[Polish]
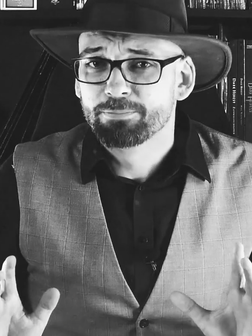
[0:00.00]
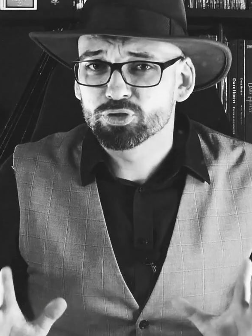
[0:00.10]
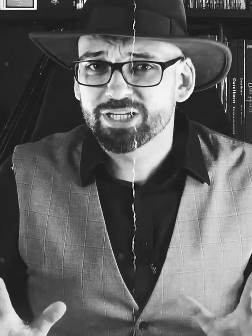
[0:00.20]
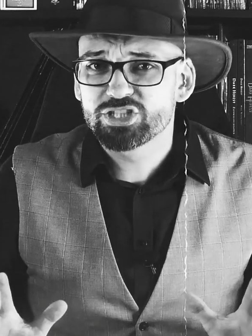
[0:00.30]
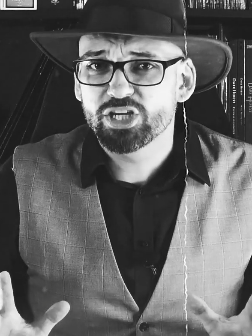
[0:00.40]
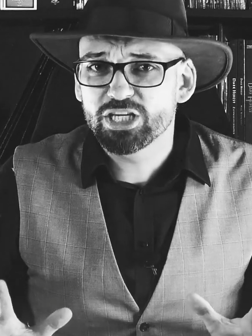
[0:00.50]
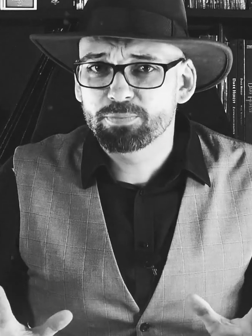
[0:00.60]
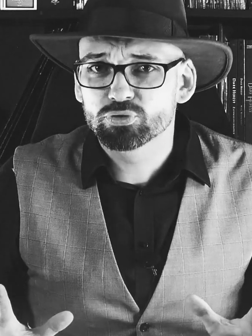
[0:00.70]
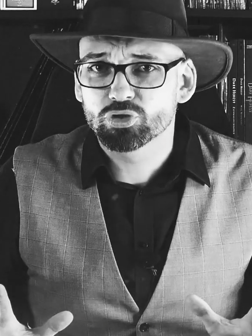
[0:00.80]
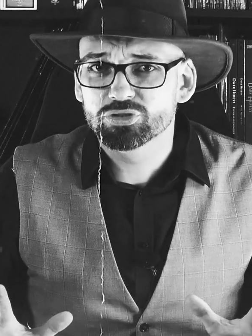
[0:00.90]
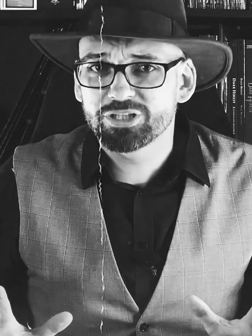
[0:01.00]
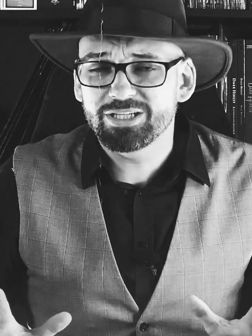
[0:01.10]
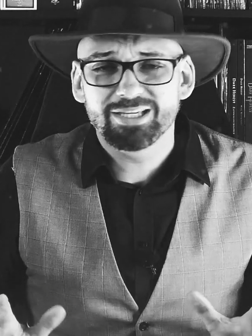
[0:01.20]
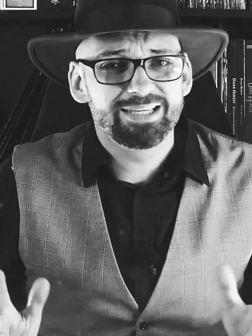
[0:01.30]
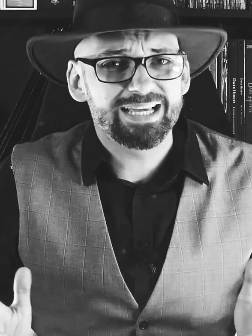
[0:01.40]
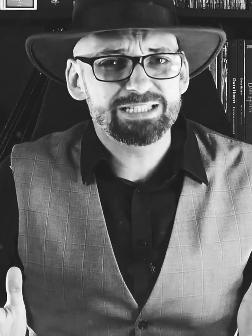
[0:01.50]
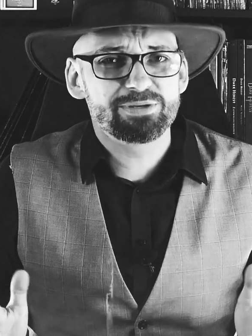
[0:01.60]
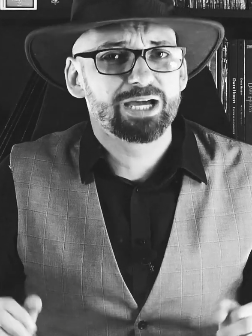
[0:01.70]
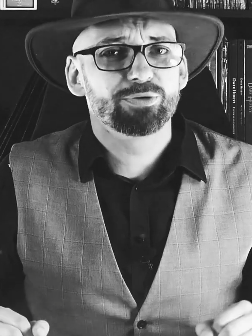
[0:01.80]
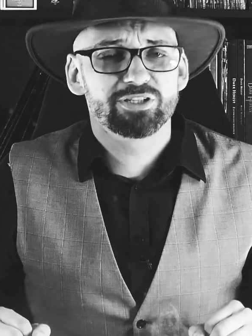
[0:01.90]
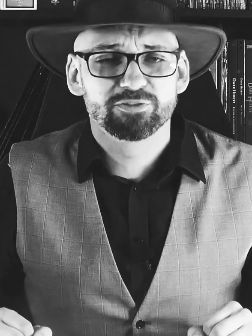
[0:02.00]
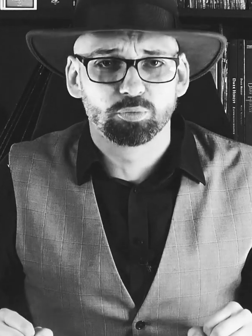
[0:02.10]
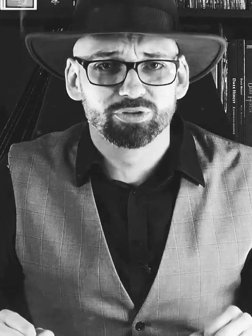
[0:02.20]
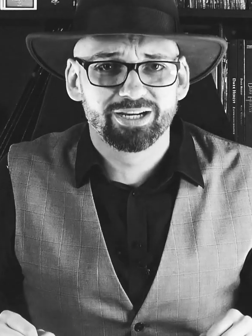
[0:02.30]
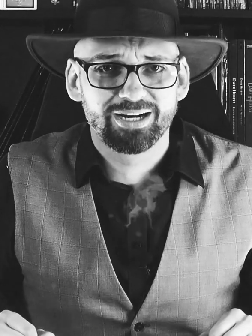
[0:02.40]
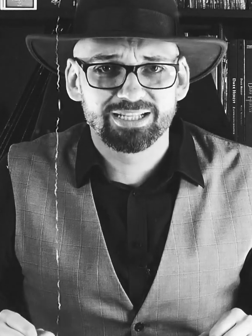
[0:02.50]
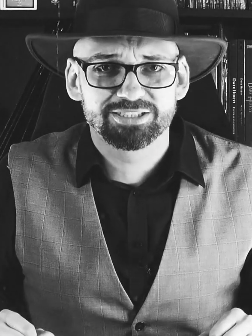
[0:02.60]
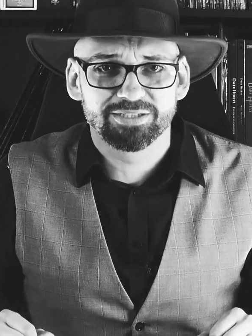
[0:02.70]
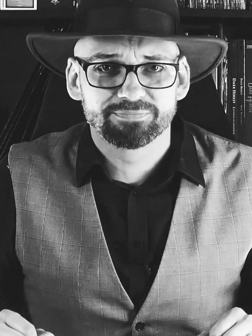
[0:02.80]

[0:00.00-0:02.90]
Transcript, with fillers: Poznajcie ich początki i jak zmieniały się wspólne relacje.